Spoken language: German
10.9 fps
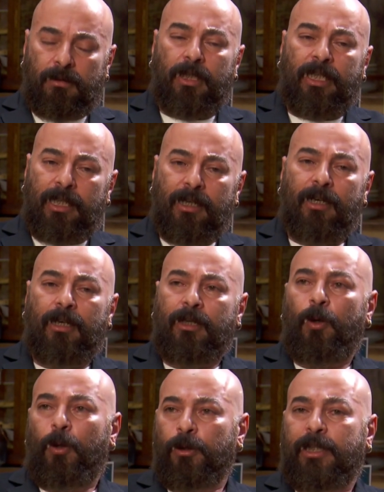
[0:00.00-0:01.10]
hier in
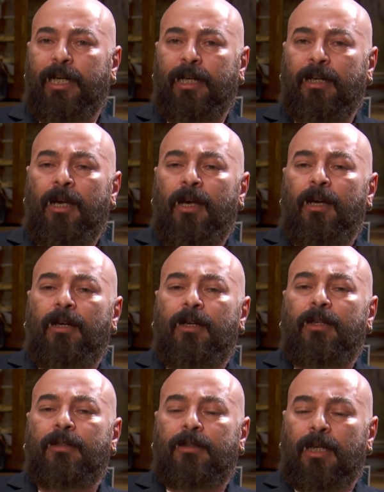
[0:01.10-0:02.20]
Österreich, äh,